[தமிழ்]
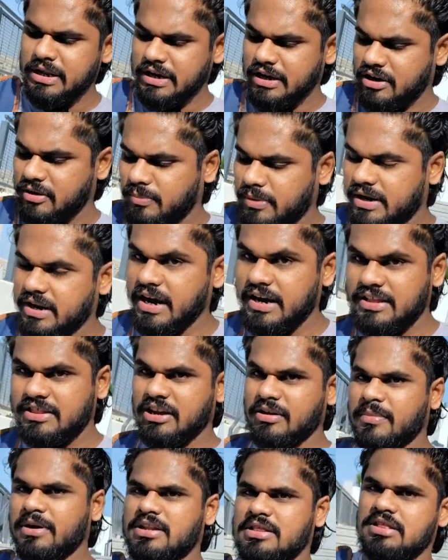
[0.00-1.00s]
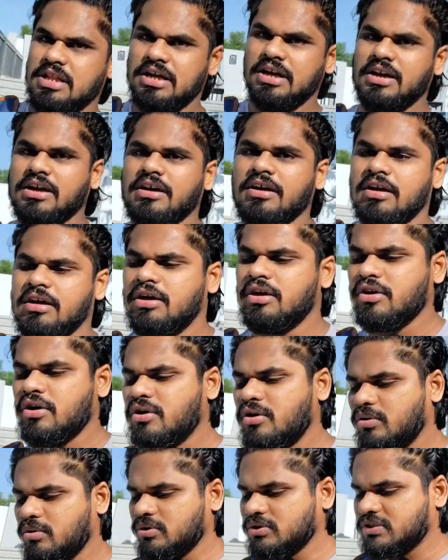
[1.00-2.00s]
அப்படின்ற மாதிரியான இதில் மட்டும்தான்
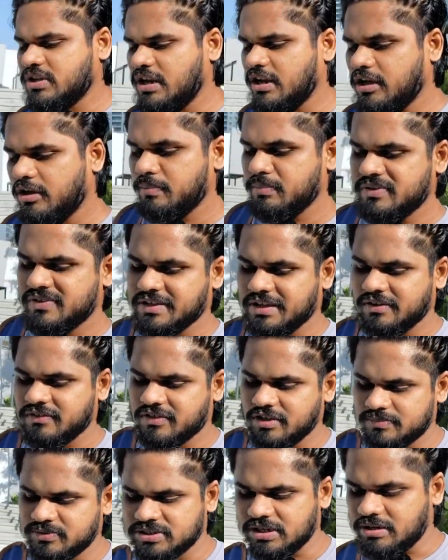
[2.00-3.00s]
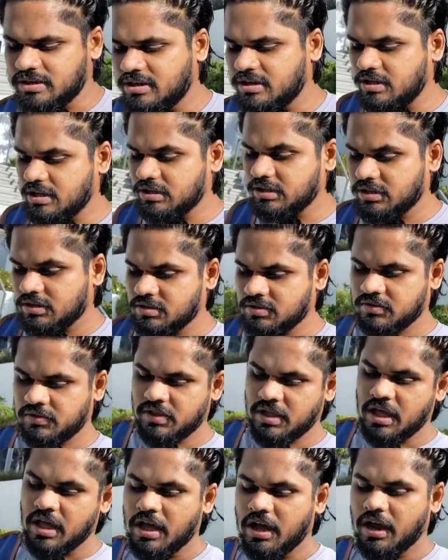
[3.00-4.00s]
ஒரு சில மிஸ்கன்செப்ஷன் இருக்குது
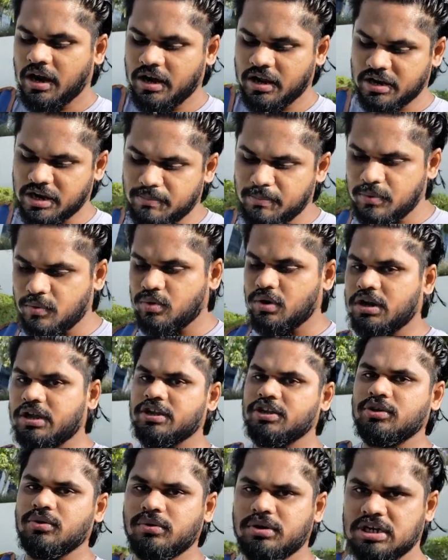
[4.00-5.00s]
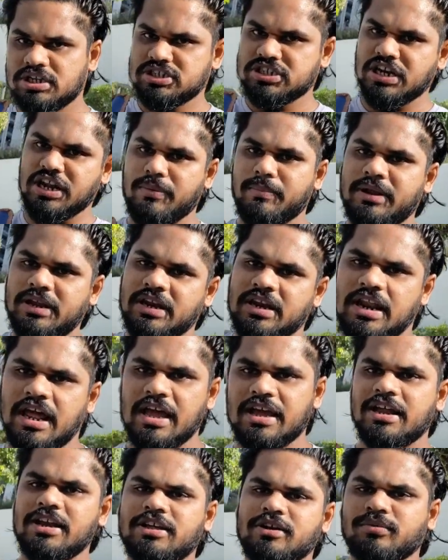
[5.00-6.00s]
ஆனால் நம்ம ஊரில் நியூட்ரிஷன் அப்படின்ற
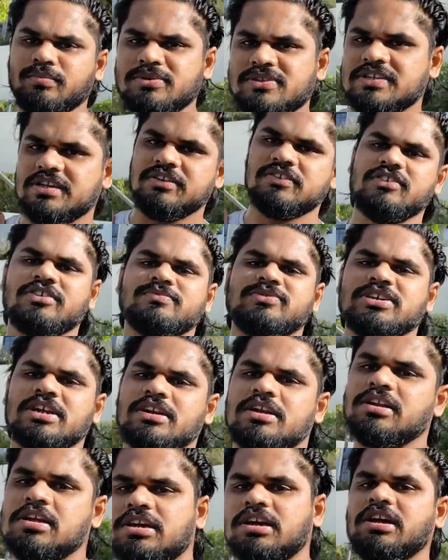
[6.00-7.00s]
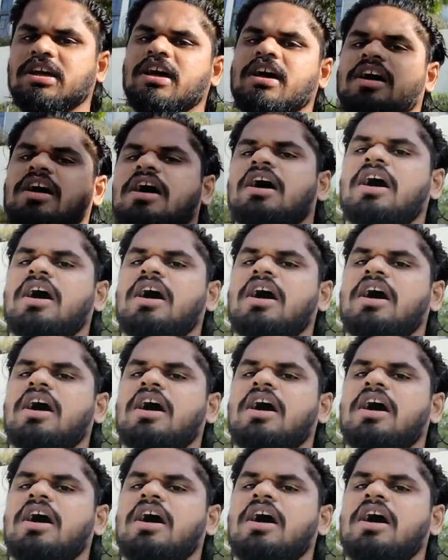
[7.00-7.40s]
ஆங்கிலையும் மிஸ்கன்செப்ஷன் இருக்குது